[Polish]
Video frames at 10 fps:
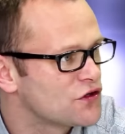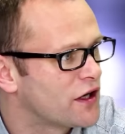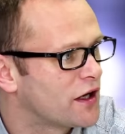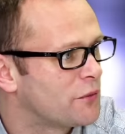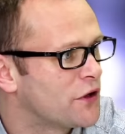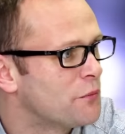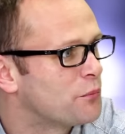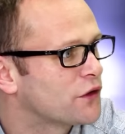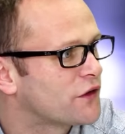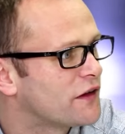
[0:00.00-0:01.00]
że jakby
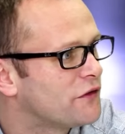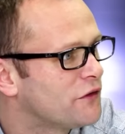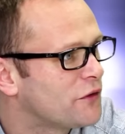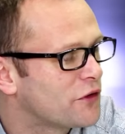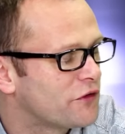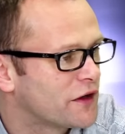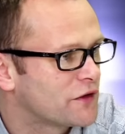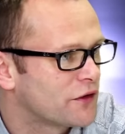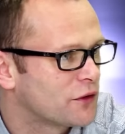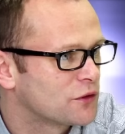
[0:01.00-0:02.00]
podstawową
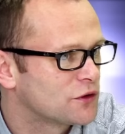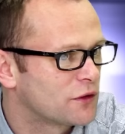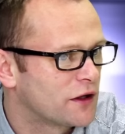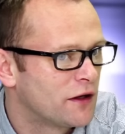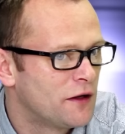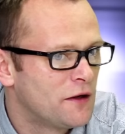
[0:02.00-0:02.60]
kwestią, która